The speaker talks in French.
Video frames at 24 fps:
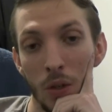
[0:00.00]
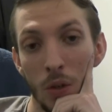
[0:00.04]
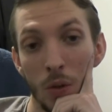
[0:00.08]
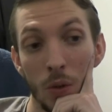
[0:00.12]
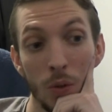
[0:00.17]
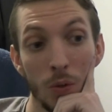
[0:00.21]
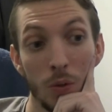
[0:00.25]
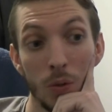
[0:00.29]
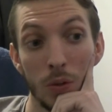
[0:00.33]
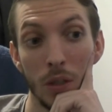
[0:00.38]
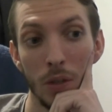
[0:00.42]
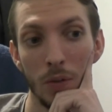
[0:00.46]
En
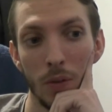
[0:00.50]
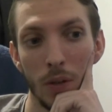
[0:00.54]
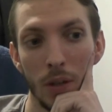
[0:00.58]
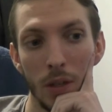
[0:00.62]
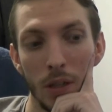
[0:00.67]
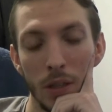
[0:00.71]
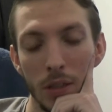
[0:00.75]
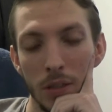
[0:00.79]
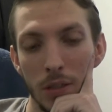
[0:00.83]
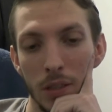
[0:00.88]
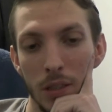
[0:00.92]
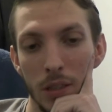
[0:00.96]
tout cas,
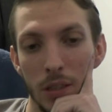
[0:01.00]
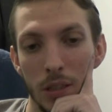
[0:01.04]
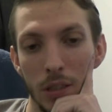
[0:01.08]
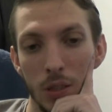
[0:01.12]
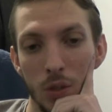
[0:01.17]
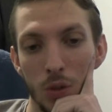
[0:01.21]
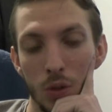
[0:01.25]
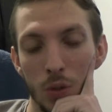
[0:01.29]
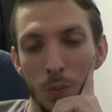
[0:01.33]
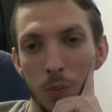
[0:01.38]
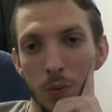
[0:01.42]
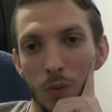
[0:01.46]
voilà, c'était
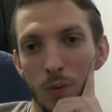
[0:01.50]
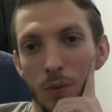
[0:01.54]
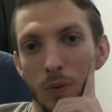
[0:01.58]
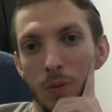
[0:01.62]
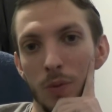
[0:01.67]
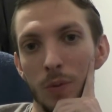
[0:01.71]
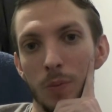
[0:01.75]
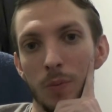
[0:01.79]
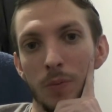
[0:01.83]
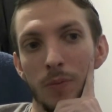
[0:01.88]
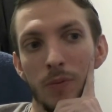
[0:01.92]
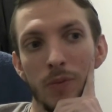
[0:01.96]
juste pour
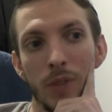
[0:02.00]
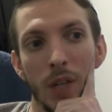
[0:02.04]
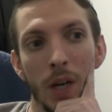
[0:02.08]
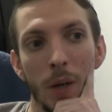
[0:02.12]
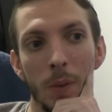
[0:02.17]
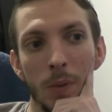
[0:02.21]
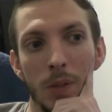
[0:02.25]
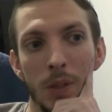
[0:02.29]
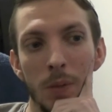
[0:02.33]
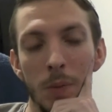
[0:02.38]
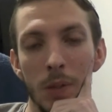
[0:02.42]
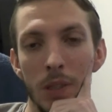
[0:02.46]
vous faire un
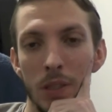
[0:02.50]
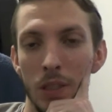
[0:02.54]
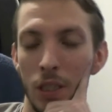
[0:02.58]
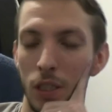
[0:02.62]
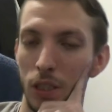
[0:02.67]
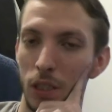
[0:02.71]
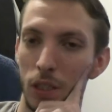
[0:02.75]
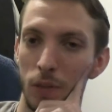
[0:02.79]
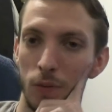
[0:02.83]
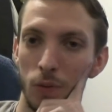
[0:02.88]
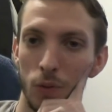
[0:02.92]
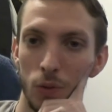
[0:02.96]
petit
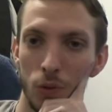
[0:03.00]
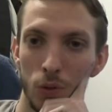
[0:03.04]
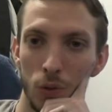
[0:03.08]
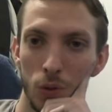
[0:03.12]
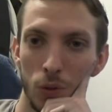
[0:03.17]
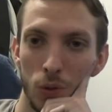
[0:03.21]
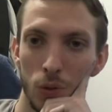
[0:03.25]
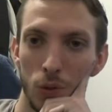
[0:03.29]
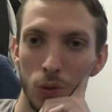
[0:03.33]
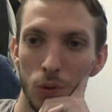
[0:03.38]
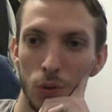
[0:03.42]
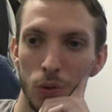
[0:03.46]
message avant
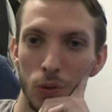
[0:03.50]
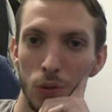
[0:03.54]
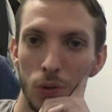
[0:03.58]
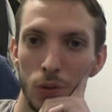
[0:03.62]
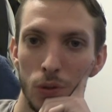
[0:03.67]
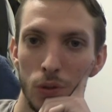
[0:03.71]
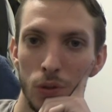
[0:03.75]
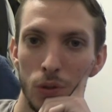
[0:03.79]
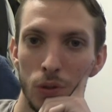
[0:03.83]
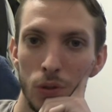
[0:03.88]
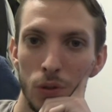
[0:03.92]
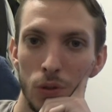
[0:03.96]
de,
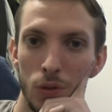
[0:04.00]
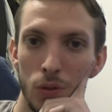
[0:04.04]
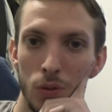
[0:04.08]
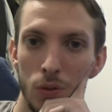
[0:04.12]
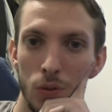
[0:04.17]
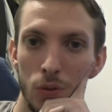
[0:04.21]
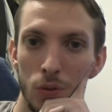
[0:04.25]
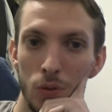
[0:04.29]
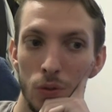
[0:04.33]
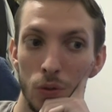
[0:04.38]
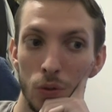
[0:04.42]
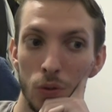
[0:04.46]

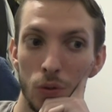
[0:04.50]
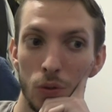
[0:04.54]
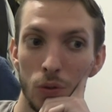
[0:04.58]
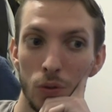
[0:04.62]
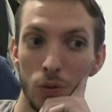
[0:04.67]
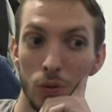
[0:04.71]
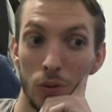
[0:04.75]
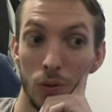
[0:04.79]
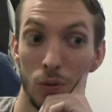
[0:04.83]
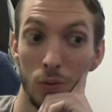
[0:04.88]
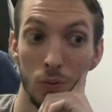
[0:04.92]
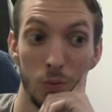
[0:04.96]

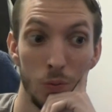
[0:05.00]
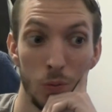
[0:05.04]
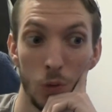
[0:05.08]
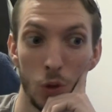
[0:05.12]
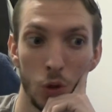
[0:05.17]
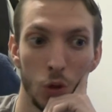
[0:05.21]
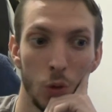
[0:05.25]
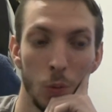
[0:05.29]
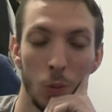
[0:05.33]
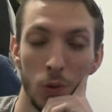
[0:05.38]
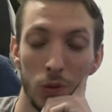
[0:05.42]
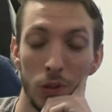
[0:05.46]
de,
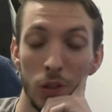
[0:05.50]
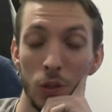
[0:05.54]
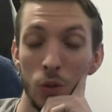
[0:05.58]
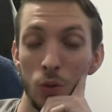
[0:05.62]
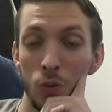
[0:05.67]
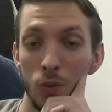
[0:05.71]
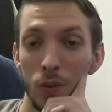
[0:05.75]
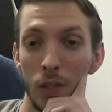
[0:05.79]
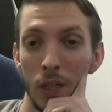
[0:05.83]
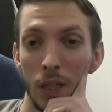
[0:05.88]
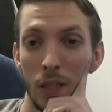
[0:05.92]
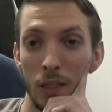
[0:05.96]
commencer une
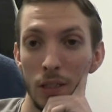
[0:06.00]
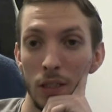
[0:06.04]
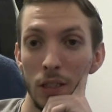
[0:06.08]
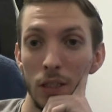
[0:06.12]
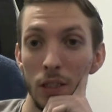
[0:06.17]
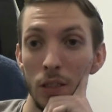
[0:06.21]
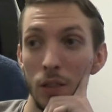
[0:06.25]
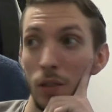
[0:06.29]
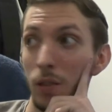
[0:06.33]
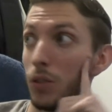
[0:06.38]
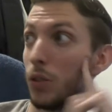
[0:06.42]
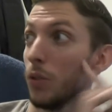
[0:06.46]
nouvelle année.
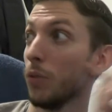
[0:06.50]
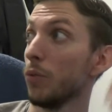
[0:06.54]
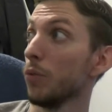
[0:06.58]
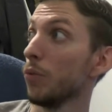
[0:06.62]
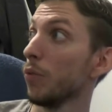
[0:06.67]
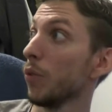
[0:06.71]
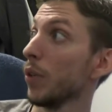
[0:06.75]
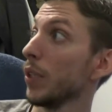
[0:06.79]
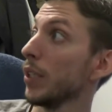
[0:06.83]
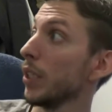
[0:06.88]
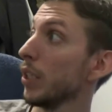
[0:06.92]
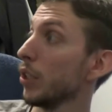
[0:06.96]
Comme vous
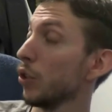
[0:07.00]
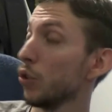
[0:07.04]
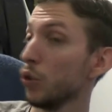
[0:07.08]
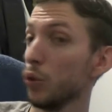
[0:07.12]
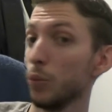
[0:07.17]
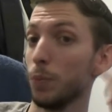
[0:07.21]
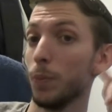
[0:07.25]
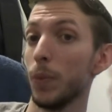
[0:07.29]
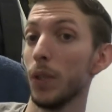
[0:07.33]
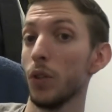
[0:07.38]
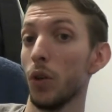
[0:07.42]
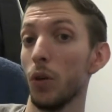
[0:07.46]
voyez, je suis
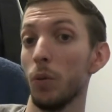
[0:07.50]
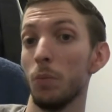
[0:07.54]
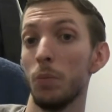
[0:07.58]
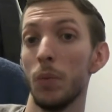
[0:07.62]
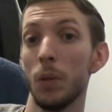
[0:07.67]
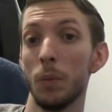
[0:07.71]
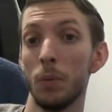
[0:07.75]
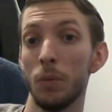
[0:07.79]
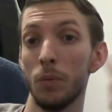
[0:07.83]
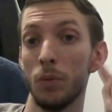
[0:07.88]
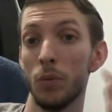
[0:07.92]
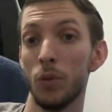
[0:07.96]
pas dans le
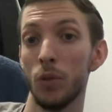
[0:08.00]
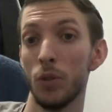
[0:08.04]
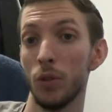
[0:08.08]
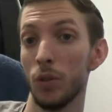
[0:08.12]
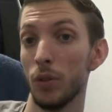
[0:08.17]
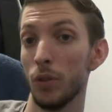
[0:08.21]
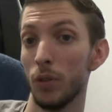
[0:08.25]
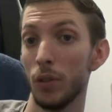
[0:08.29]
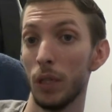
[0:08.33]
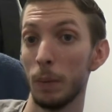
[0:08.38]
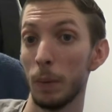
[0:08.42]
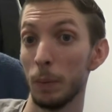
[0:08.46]
même,
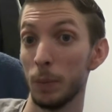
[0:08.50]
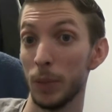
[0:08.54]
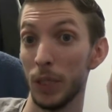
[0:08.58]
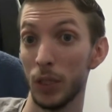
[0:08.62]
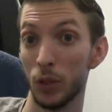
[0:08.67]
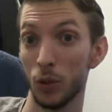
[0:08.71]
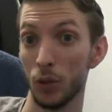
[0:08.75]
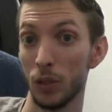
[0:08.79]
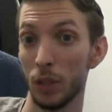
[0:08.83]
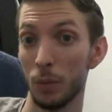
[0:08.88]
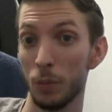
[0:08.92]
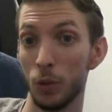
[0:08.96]
euh, la même
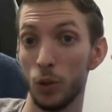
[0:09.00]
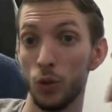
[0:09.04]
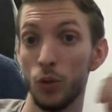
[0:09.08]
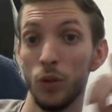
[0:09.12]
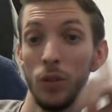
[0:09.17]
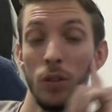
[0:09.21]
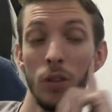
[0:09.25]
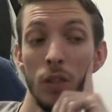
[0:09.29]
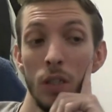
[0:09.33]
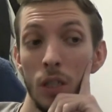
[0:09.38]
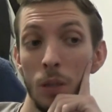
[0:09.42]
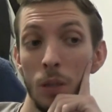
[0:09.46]
pièce que d'habitude.